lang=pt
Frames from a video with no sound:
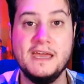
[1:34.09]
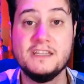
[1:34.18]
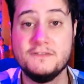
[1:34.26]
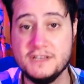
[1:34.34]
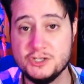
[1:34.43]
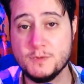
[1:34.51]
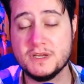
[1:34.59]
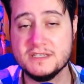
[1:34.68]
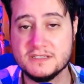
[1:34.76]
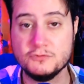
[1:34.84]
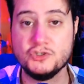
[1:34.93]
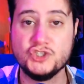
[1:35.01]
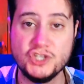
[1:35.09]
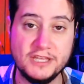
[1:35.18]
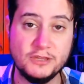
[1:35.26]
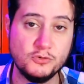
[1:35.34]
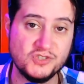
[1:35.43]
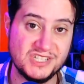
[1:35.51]
na verdade, uma questão de
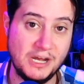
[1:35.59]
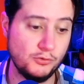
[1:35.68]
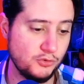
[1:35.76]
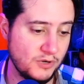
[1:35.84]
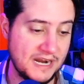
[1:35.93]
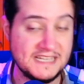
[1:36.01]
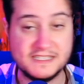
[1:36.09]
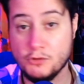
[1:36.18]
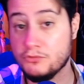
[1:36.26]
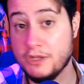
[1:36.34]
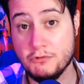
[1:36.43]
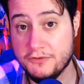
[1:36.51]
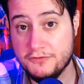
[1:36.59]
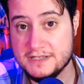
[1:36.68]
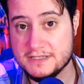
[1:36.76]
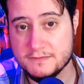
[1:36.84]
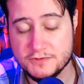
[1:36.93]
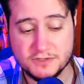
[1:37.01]
direitos autorais. Não tem o que
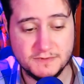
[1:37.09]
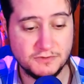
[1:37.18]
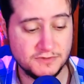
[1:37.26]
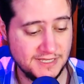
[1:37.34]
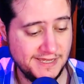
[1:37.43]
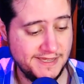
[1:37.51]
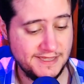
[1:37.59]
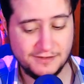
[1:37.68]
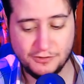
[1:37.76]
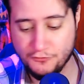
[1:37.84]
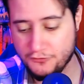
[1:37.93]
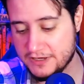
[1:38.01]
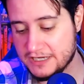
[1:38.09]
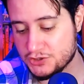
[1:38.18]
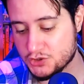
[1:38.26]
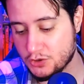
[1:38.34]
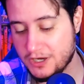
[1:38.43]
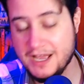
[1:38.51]
fazer, meus amigos. Então fica
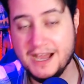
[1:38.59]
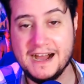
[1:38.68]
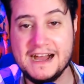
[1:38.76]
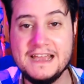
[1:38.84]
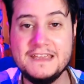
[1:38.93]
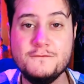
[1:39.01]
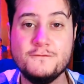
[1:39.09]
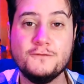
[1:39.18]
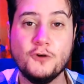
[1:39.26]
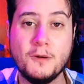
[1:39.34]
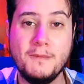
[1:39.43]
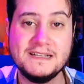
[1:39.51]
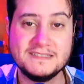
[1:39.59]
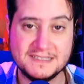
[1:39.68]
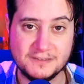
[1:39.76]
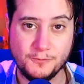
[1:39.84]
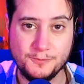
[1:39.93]
só a informação.